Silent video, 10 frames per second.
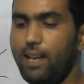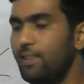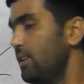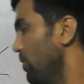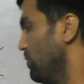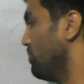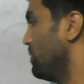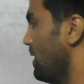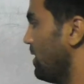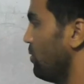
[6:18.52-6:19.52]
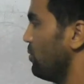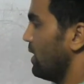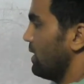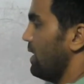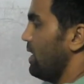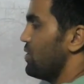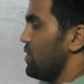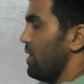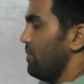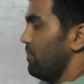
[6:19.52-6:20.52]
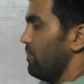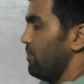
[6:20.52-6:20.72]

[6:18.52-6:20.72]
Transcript: के अंदर देखो सबसे ज्यादा यूज करता है रशिया